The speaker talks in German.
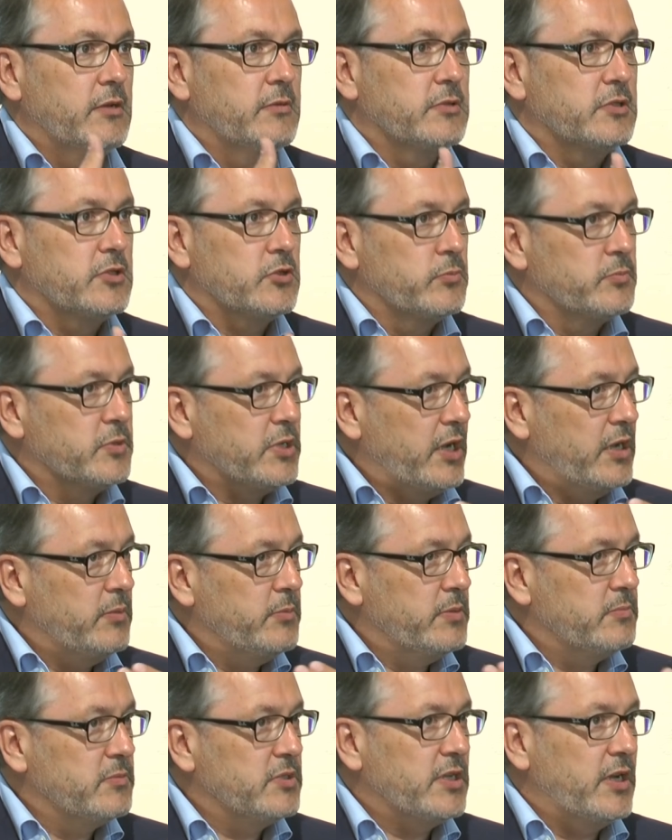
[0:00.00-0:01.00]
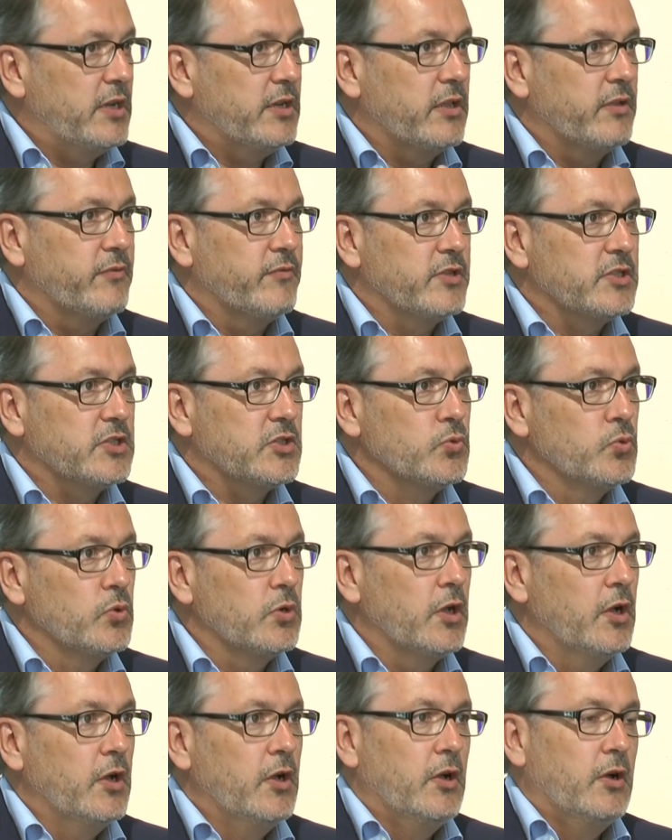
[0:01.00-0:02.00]
zum Teil mit einem zeitlichen
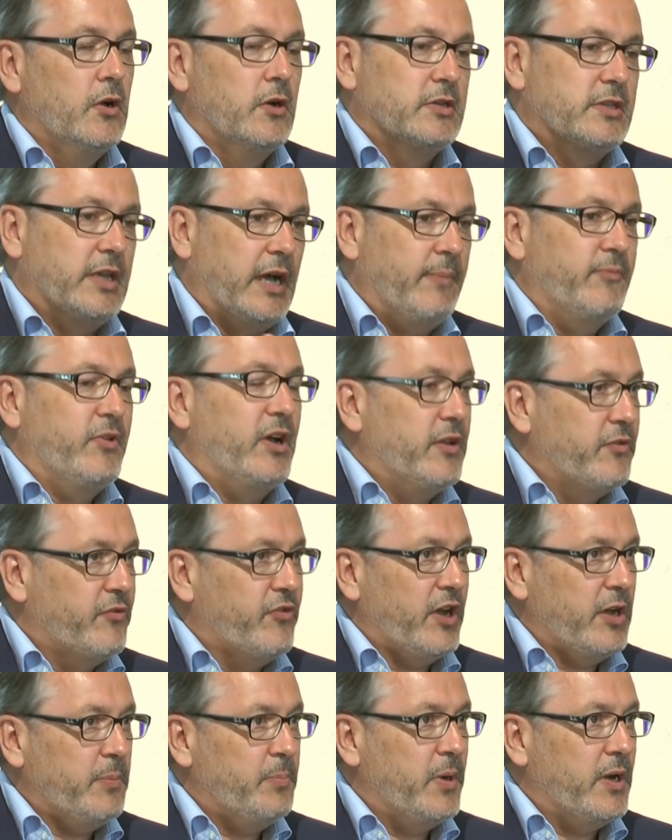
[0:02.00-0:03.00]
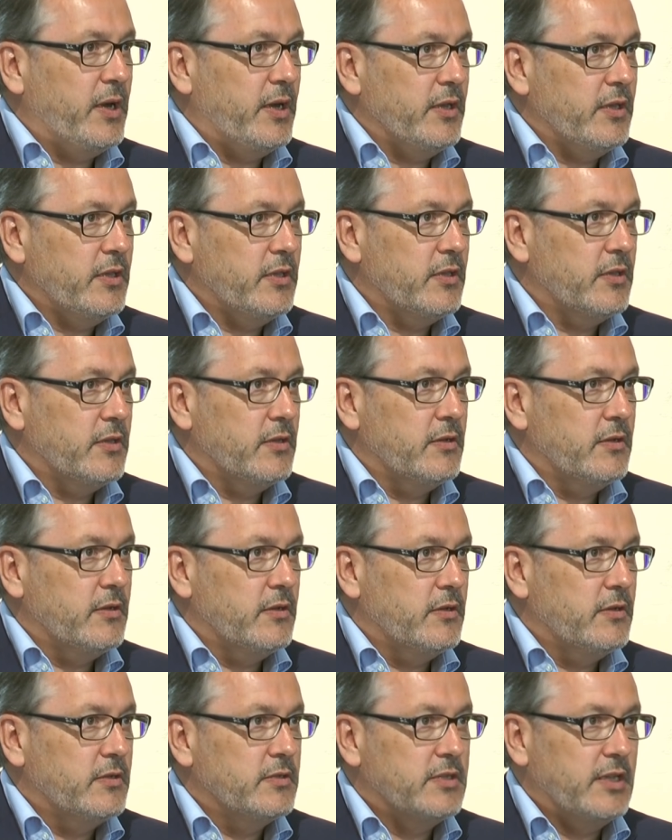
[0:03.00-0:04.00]
Verzug. Da haben wir einen Fachbereich,
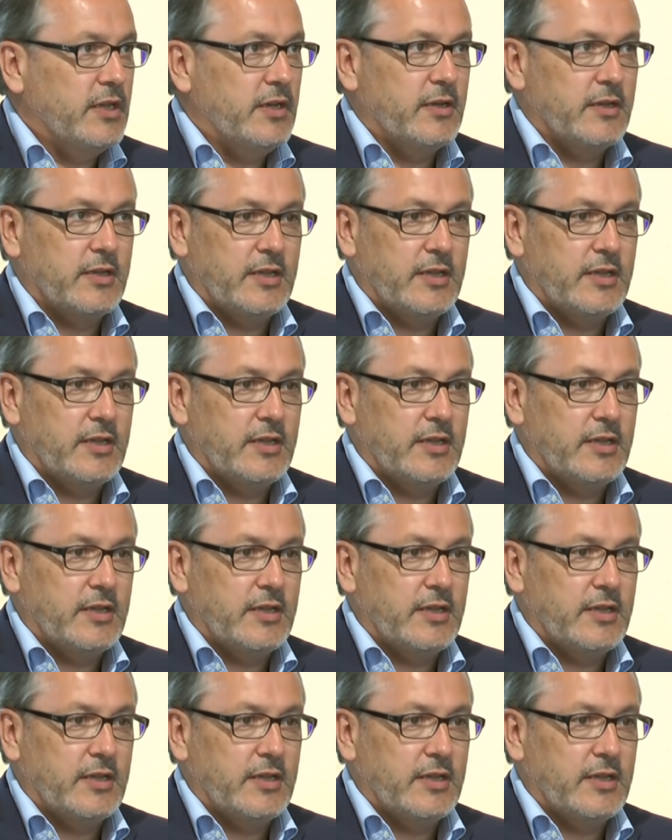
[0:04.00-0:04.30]
äh, der